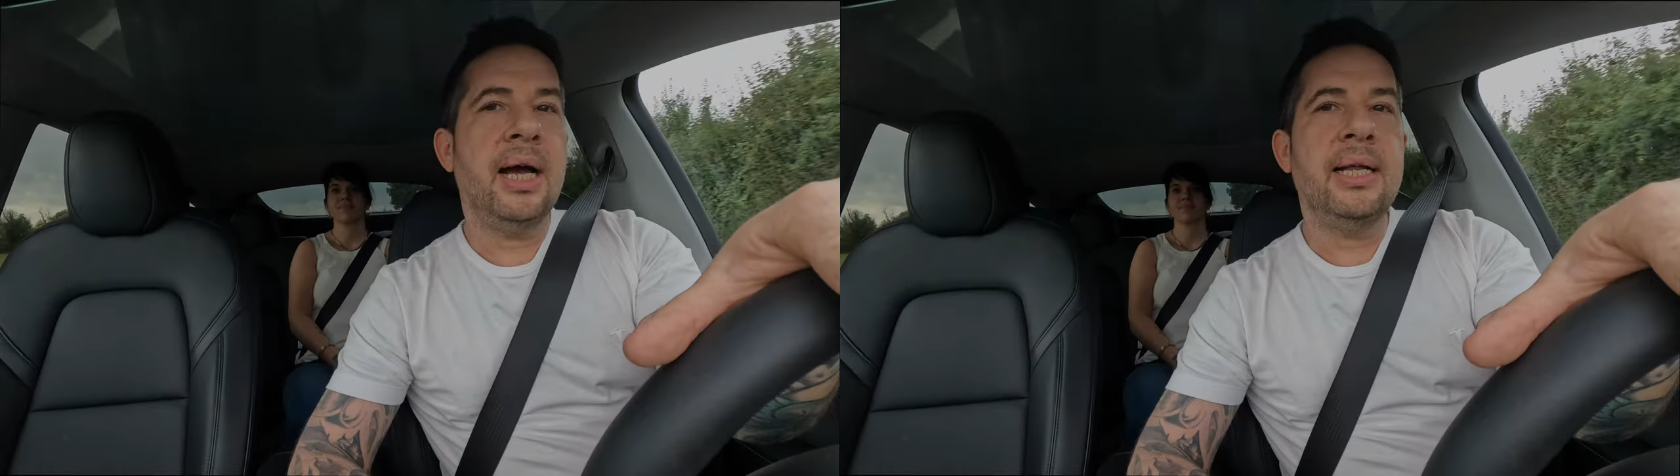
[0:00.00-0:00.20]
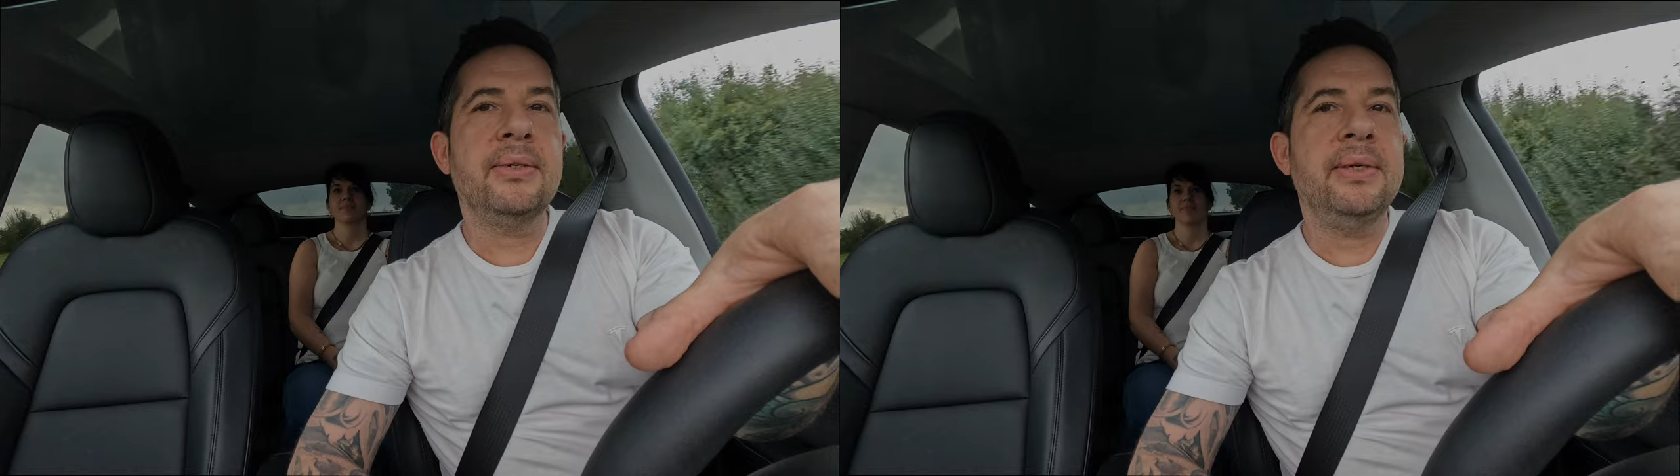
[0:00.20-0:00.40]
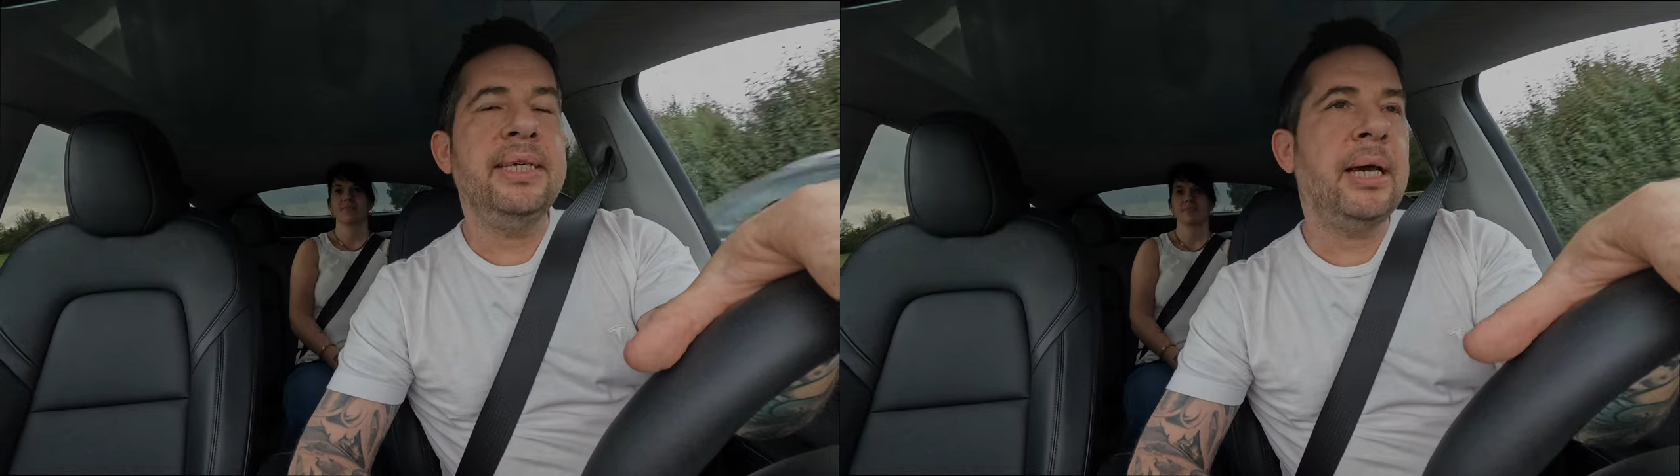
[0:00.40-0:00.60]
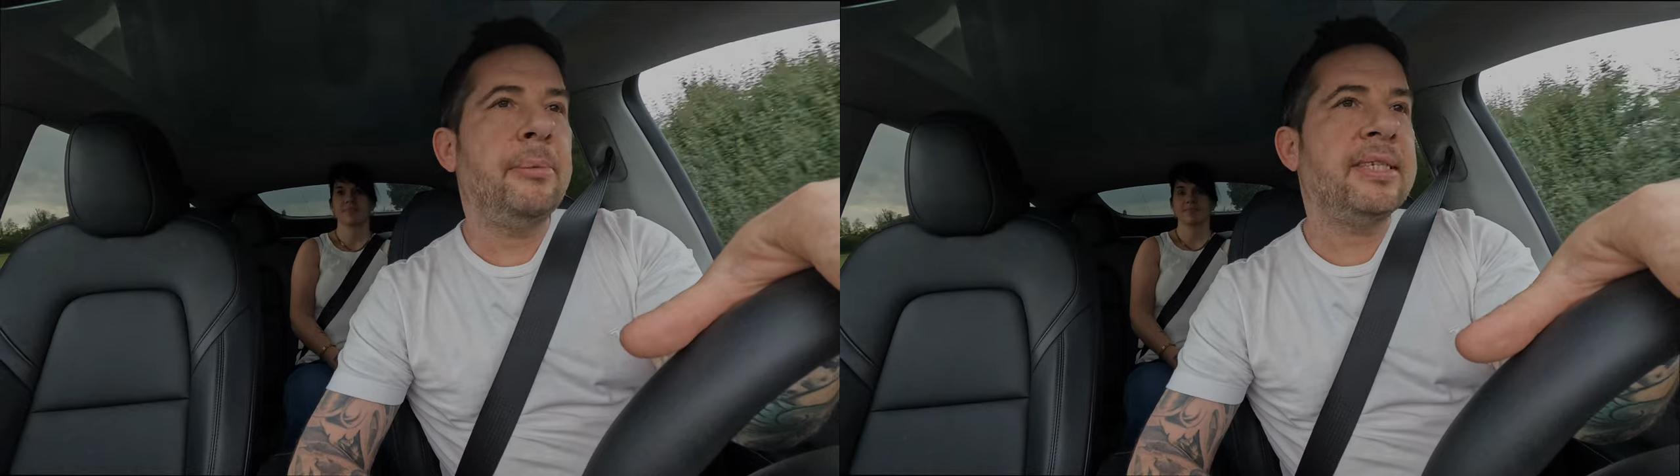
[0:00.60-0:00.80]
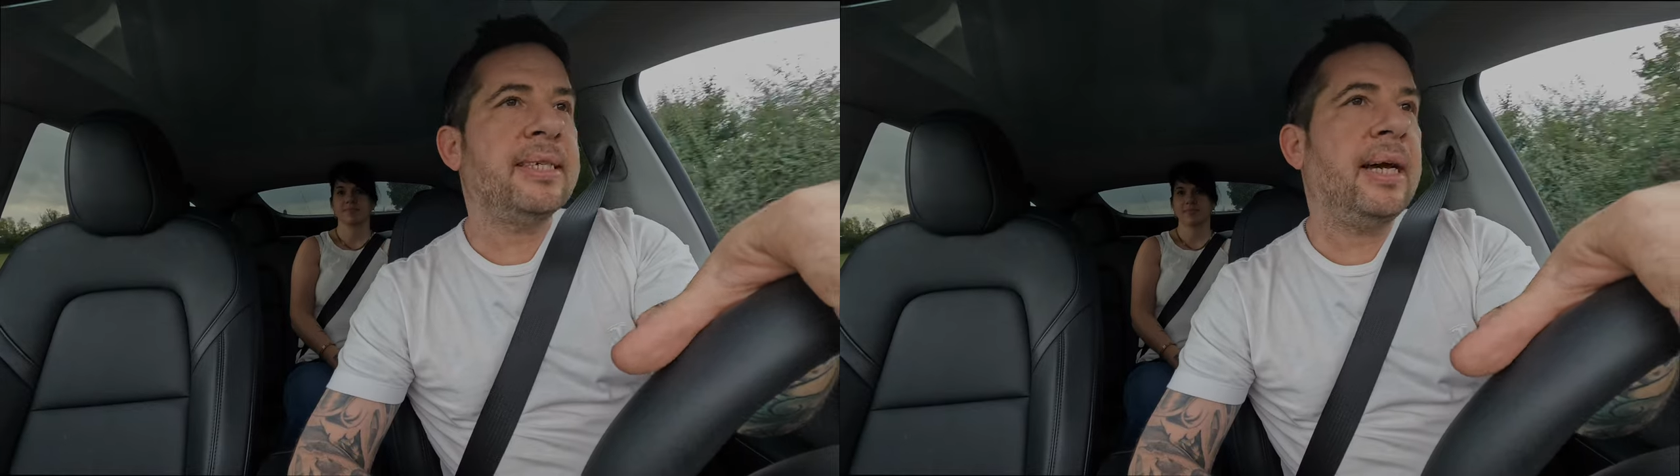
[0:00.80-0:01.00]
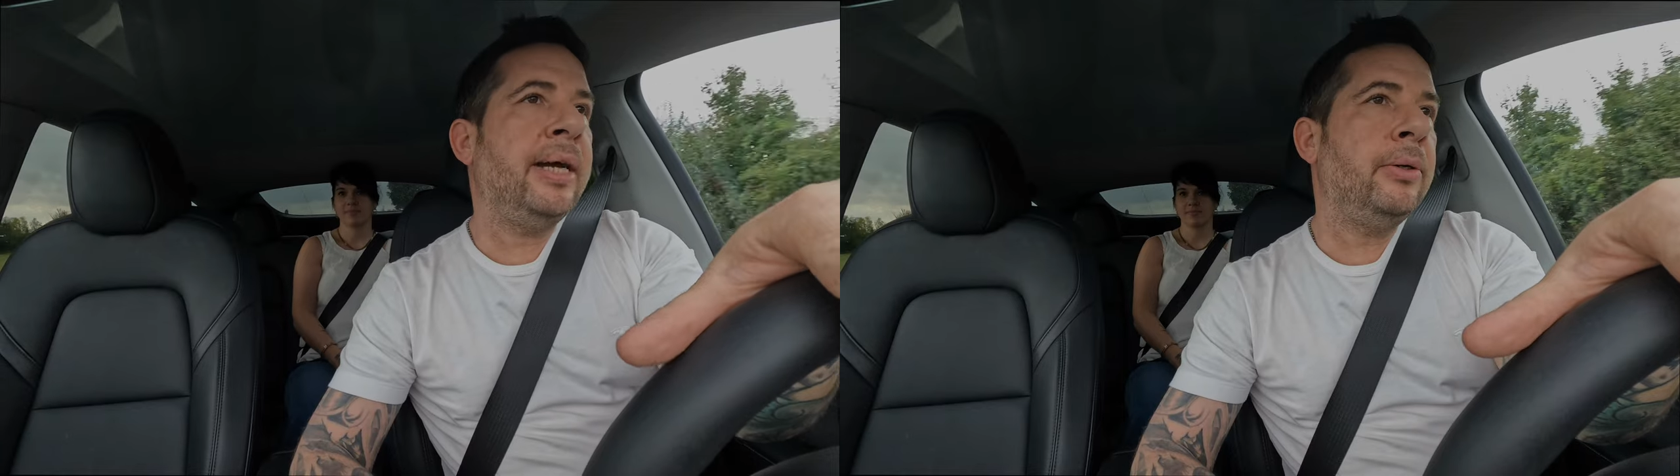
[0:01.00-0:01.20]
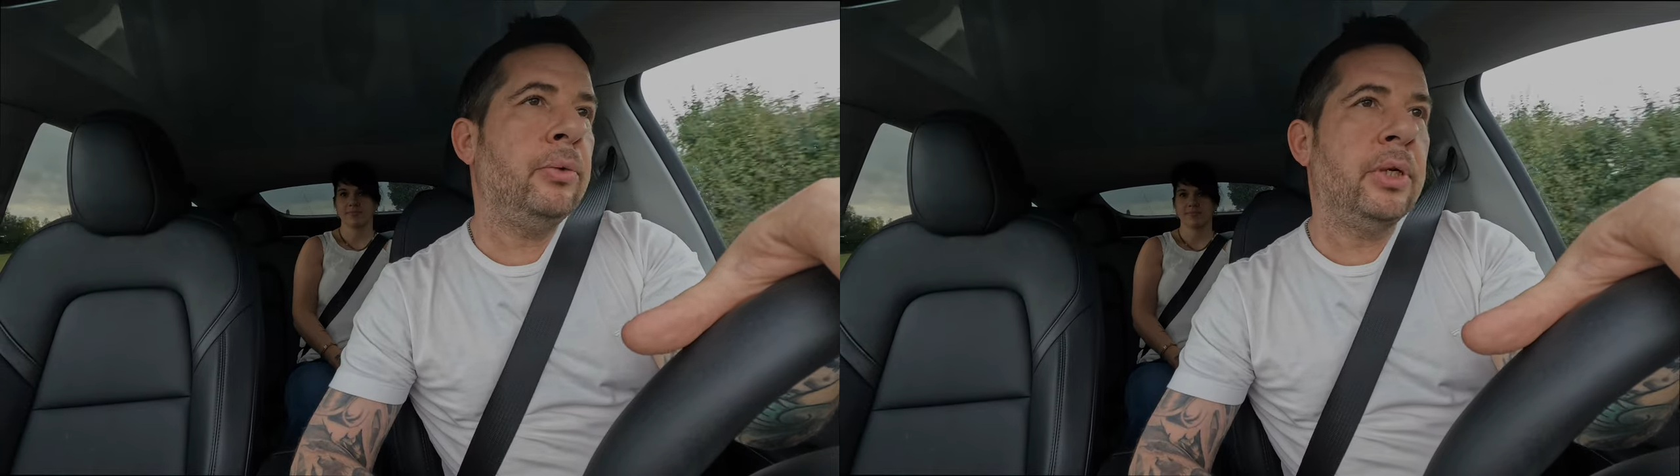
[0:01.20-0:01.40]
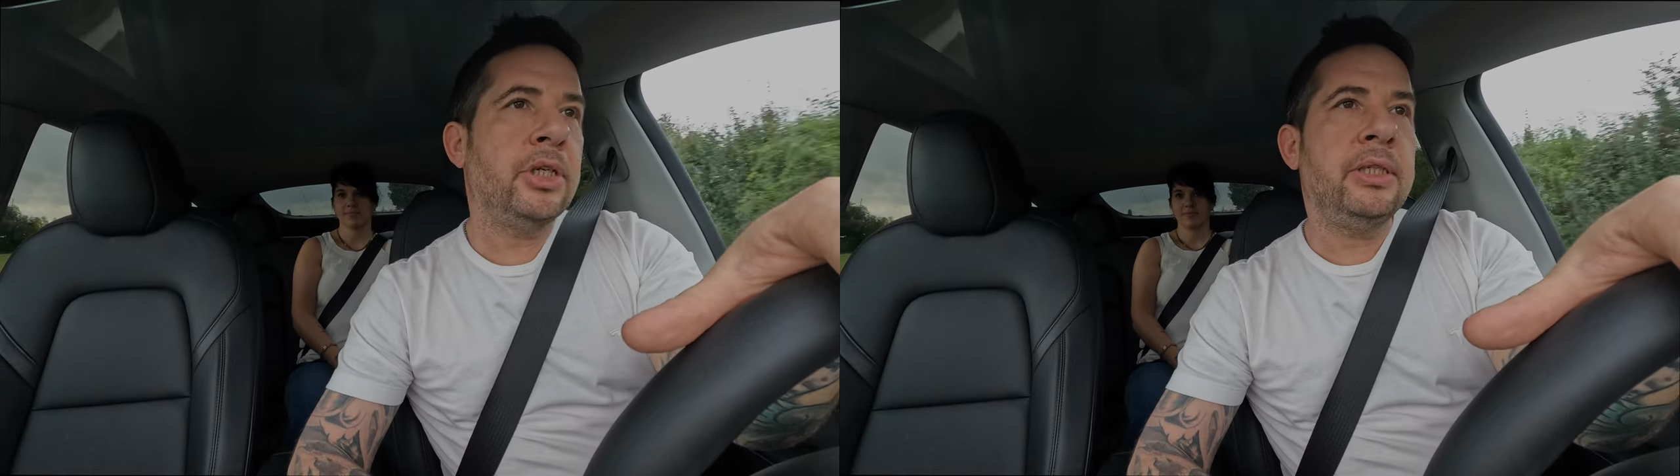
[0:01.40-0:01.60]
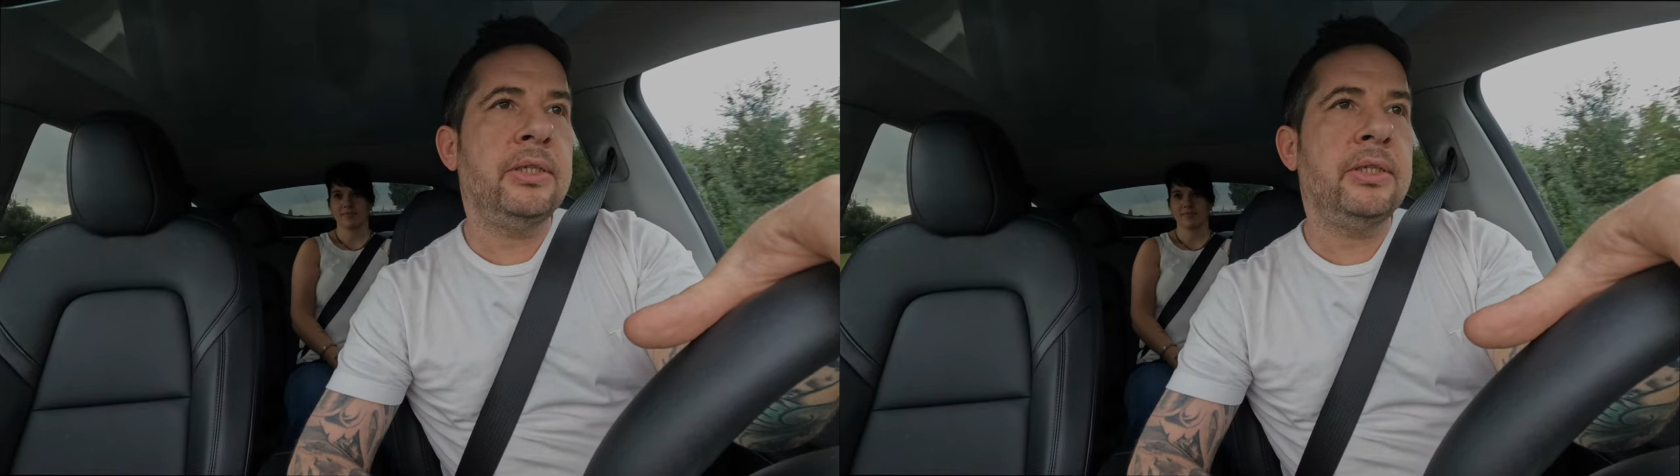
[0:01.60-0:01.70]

Also ich habe jetzt keinen Unterschied